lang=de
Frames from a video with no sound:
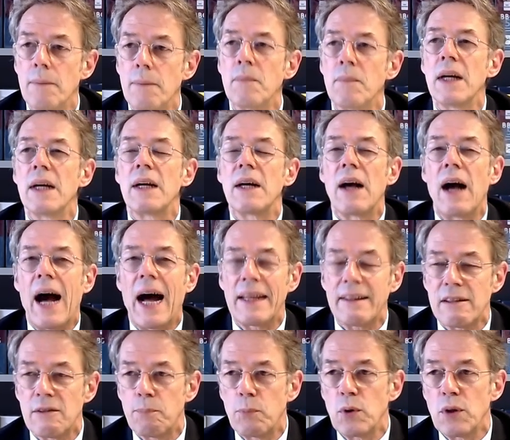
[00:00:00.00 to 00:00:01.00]
ähm,
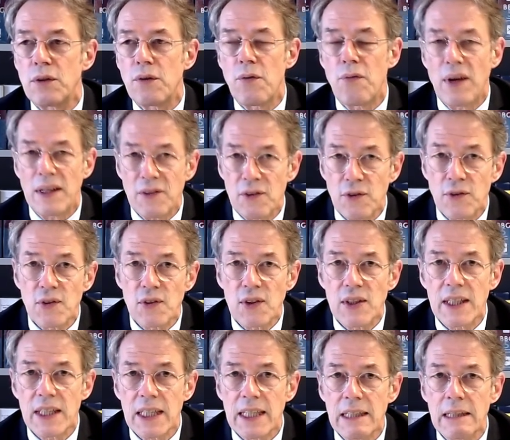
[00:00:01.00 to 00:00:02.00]
hat das
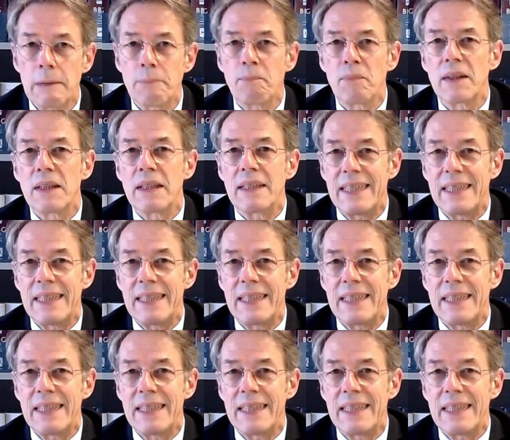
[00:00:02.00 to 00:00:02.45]
Bundesverfassungsgericht